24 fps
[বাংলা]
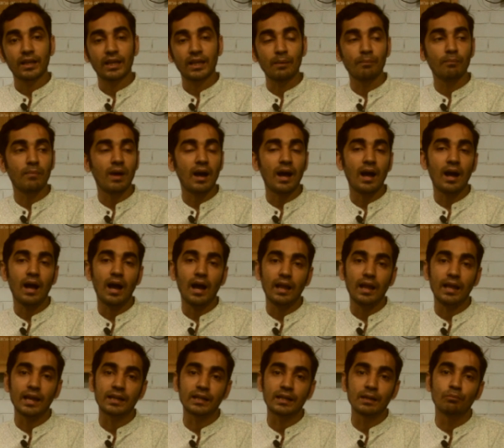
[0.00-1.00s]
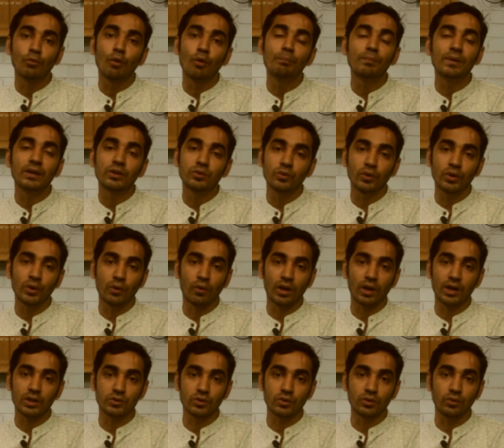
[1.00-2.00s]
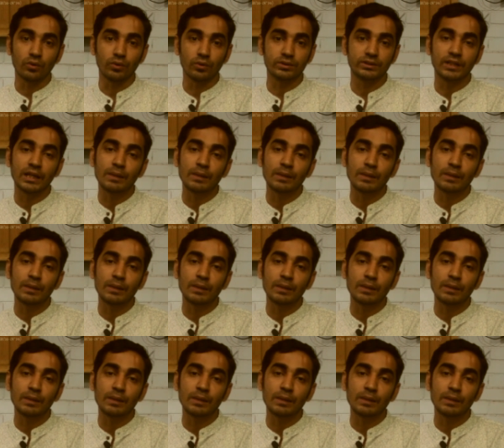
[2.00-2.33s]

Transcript: কিংবা একটি মুভমেন্ট তৈরি করার জন্য